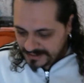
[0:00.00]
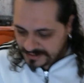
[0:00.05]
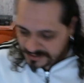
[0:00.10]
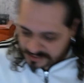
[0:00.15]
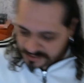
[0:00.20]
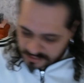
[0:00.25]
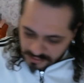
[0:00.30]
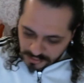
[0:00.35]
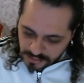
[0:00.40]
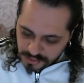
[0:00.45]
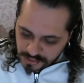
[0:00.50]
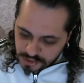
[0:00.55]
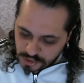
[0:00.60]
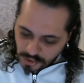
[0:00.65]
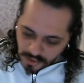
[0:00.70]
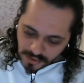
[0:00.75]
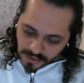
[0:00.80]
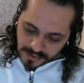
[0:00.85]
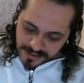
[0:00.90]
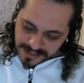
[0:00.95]
sono
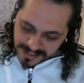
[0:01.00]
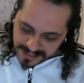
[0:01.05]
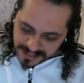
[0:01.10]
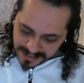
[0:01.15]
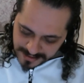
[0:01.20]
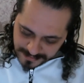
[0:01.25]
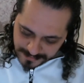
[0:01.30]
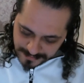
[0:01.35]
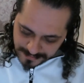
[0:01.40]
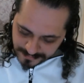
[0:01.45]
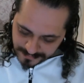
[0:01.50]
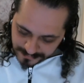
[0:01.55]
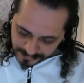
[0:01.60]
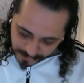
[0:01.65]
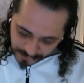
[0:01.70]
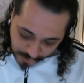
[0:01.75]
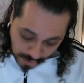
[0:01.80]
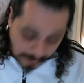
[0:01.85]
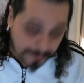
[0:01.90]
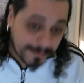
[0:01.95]
giochi
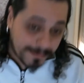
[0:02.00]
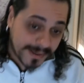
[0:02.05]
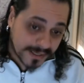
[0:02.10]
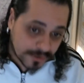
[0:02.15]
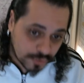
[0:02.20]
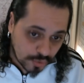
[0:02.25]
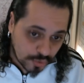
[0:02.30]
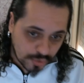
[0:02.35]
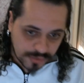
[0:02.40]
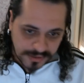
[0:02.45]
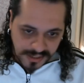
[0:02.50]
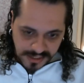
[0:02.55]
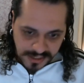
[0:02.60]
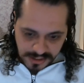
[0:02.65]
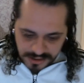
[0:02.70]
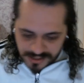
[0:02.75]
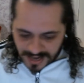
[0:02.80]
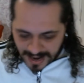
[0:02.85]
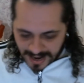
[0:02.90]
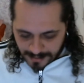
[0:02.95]
non per tutti
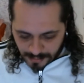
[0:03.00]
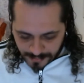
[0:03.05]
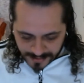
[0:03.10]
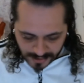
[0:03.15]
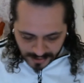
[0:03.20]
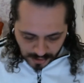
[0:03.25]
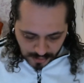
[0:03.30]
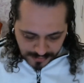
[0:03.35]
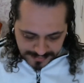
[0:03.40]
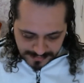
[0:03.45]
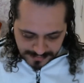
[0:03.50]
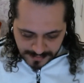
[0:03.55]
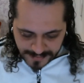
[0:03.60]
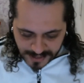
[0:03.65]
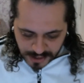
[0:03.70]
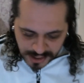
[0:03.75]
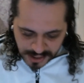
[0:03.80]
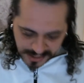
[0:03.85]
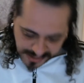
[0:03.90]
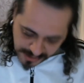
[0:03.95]
diciamo, però deve
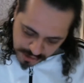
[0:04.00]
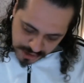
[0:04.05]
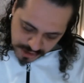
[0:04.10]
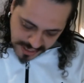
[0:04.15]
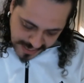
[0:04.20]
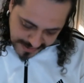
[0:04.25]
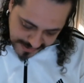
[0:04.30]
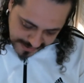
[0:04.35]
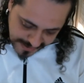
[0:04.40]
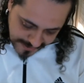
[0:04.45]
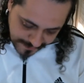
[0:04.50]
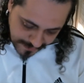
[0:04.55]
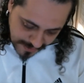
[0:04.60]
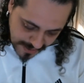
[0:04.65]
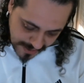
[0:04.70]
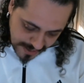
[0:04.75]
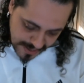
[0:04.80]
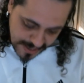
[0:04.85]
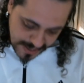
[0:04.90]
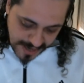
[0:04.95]
piacere il genere.
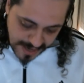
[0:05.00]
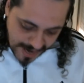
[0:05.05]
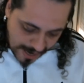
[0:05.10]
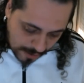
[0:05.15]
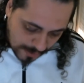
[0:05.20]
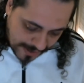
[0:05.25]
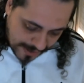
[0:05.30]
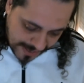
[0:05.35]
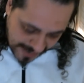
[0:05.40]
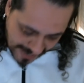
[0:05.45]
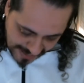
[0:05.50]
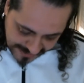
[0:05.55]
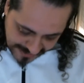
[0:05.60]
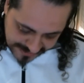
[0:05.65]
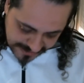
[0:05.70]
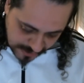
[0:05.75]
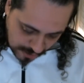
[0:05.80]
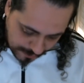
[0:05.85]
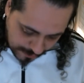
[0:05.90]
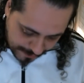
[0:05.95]
Allora
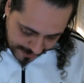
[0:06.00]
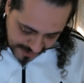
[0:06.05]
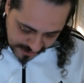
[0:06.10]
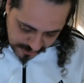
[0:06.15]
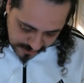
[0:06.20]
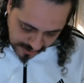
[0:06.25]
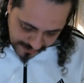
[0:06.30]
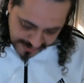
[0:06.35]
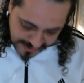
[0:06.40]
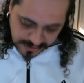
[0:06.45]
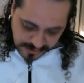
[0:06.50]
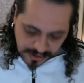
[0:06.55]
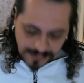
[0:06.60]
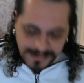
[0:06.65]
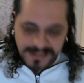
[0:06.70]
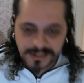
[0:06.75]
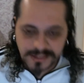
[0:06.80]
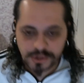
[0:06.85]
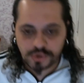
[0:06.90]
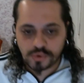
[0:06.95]
ragazzi, ho preso la versione
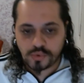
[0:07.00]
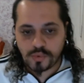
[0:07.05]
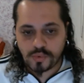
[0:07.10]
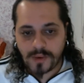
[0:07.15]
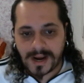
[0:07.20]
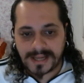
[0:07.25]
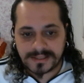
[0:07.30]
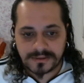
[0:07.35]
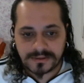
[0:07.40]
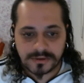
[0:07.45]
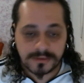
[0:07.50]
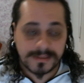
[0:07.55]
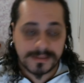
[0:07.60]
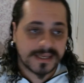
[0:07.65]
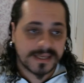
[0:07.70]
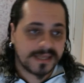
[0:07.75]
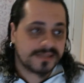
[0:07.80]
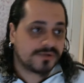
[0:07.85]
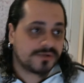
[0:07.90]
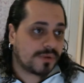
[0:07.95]
PlayStation 4
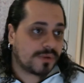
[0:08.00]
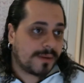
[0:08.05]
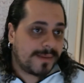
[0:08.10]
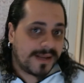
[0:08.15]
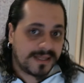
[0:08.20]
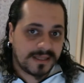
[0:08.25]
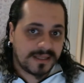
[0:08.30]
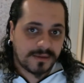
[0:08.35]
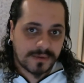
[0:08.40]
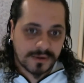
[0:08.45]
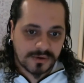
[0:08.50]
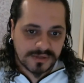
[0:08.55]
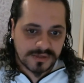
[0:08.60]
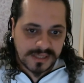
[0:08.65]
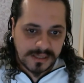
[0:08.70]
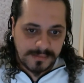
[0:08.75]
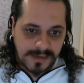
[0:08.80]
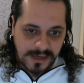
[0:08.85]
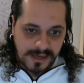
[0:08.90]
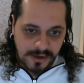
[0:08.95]
perché sicuramente qualcosa
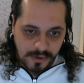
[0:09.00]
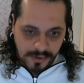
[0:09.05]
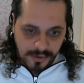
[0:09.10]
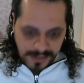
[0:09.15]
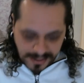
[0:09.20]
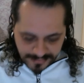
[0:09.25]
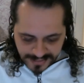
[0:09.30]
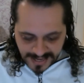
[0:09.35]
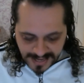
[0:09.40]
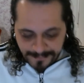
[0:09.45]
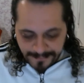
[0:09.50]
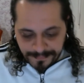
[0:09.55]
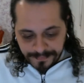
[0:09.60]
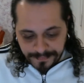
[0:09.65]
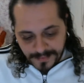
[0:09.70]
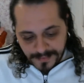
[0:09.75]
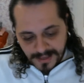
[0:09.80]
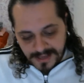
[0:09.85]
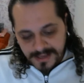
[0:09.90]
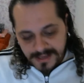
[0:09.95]
di migliore avrà.